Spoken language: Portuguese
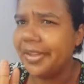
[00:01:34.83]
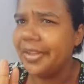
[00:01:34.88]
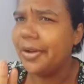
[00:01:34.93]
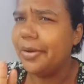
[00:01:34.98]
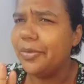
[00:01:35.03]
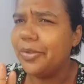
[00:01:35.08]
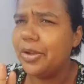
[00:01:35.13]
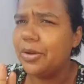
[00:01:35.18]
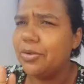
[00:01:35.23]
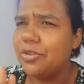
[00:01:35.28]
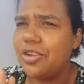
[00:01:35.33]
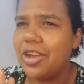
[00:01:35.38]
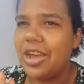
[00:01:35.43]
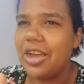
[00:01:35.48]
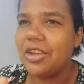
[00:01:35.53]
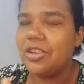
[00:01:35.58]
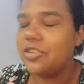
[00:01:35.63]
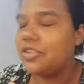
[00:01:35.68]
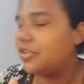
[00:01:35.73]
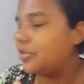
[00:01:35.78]
não deu,
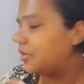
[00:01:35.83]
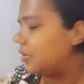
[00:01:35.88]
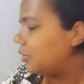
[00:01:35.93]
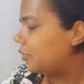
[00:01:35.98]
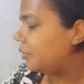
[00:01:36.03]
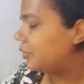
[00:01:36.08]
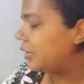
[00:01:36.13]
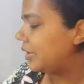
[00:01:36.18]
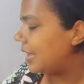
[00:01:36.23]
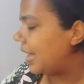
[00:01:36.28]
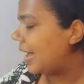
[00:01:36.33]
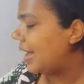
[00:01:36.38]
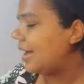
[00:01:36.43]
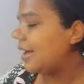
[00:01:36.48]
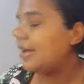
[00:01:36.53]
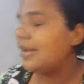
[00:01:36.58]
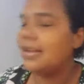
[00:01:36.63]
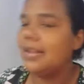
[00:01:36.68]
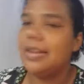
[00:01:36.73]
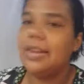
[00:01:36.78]
gente. Eu fui na
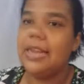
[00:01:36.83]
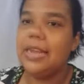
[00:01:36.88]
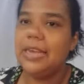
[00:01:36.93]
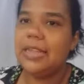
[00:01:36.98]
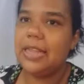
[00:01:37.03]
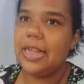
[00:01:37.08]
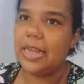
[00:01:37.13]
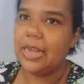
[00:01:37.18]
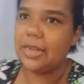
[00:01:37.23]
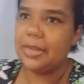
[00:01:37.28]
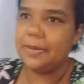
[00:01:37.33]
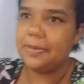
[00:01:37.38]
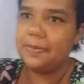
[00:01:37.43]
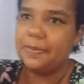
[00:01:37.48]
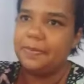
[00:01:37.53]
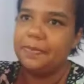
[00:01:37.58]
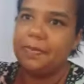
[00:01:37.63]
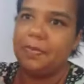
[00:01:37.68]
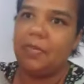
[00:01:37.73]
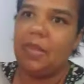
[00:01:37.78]
Líder,
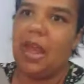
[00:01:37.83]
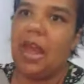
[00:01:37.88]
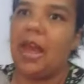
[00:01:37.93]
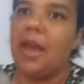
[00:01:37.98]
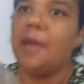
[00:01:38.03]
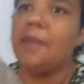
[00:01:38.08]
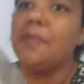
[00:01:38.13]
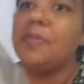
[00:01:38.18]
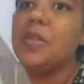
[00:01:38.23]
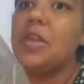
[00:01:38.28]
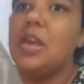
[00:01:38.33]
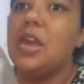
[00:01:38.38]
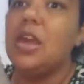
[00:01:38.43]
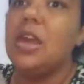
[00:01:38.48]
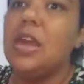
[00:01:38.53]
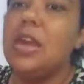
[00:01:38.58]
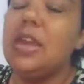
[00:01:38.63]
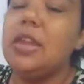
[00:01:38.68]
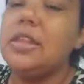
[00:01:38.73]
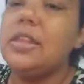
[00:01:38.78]
tá?
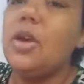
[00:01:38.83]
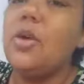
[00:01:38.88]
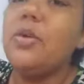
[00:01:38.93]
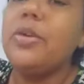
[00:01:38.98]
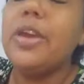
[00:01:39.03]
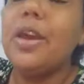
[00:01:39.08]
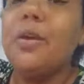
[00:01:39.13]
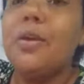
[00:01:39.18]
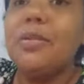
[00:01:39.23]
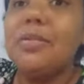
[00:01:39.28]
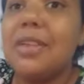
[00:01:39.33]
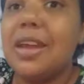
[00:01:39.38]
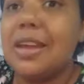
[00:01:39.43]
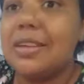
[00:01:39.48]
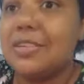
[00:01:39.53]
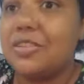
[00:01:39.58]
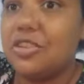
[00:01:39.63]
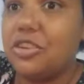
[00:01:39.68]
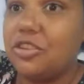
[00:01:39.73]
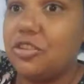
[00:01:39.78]
Então, o que
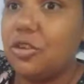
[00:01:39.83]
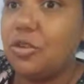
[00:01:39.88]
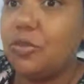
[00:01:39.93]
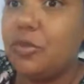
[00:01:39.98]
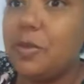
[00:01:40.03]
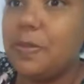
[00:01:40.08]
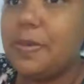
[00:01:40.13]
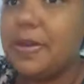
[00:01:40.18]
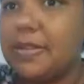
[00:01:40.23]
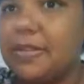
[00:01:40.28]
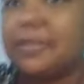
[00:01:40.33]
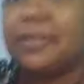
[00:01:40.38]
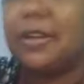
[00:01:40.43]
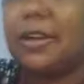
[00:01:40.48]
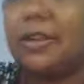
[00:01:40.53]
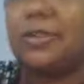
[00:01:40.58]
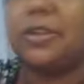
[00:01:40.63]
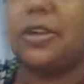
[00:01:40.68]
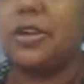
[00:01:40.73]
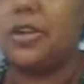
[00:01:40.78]
acontece, gente? Eu fui pensando